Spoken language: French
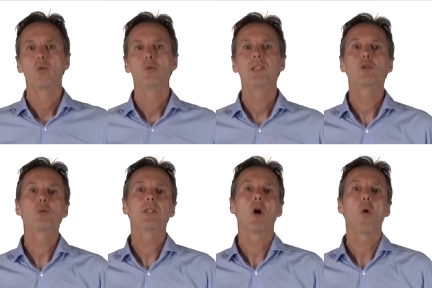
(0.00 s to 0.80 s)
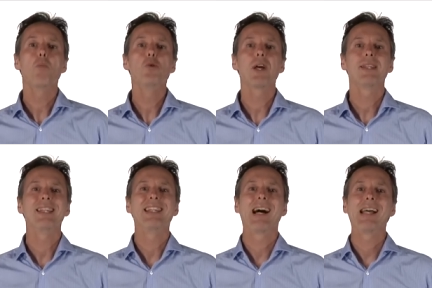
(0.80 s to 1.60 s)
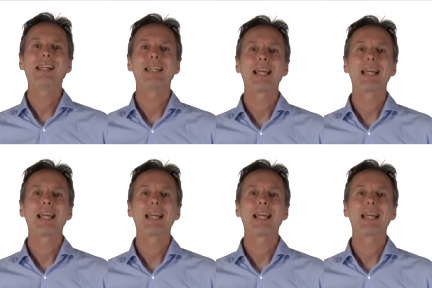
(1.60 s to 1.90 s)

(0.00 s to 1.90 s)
Nous étudierons plus en détail les